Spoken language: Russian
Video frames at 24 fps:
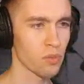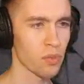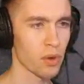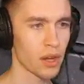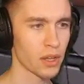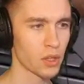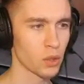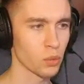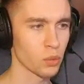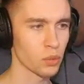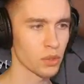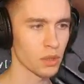в
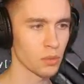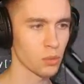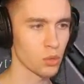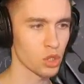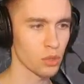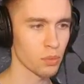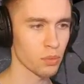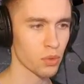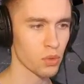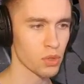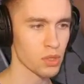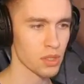баню, потому
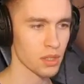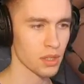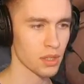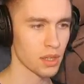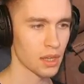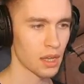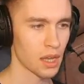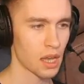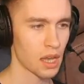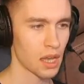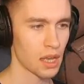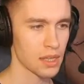что просто
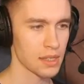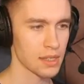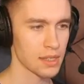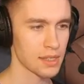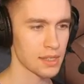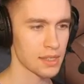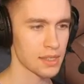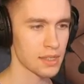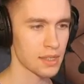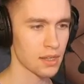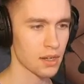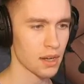
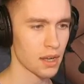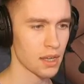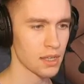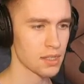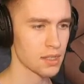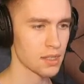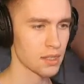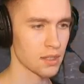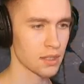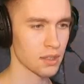засирать